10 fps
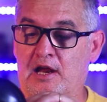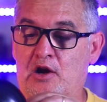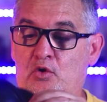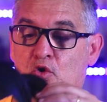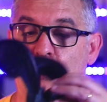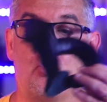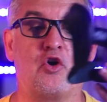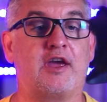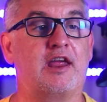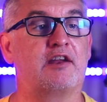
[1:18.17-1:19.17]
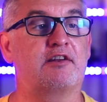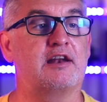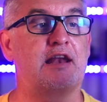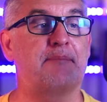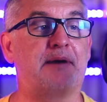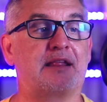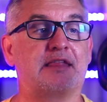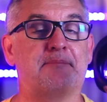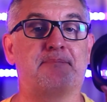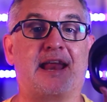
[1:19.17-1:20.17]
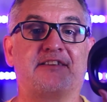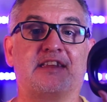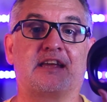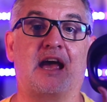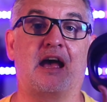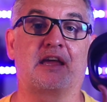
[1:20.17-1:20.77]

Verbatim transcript: Luego lo que es la parte plástica